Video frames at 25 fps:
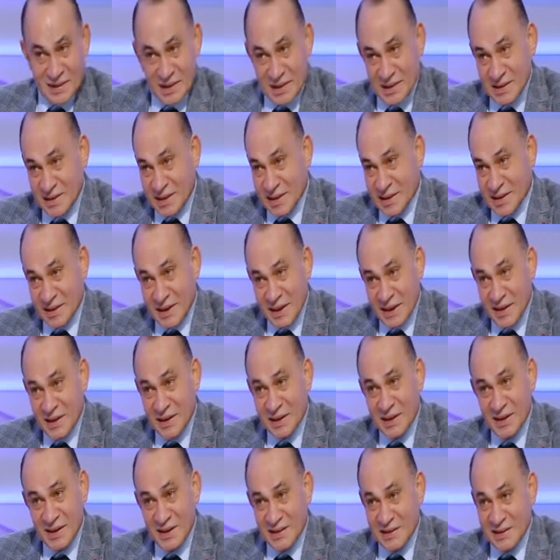انسى
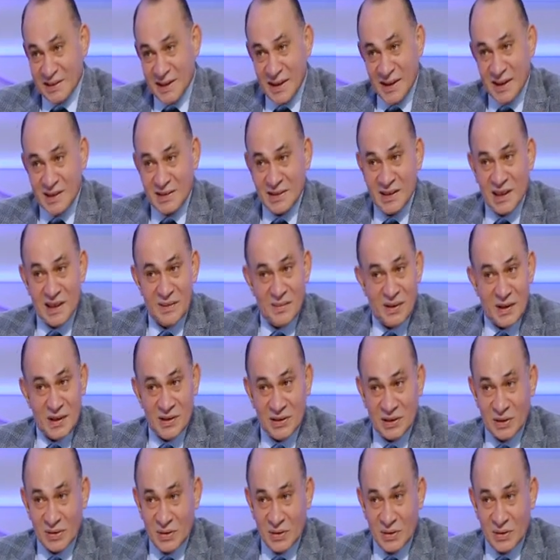التاريخ مم. انسى الاسامي انسى